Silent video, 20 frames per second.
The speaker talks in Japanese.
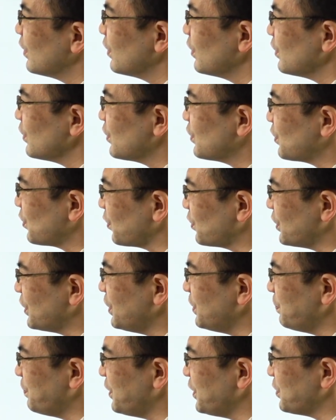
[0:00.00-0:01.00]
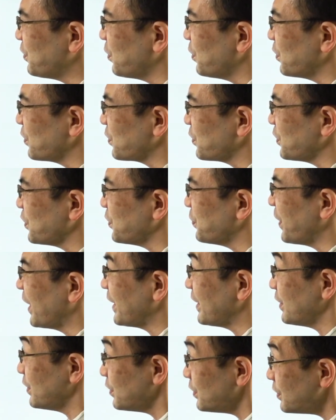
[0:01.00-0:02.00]
初期微動と呼ば
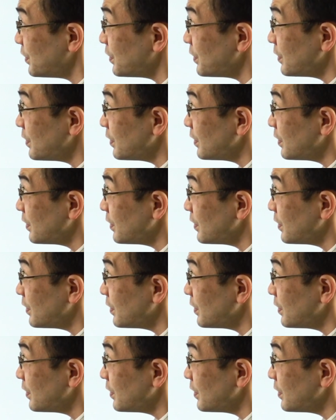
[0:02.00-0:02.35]
れる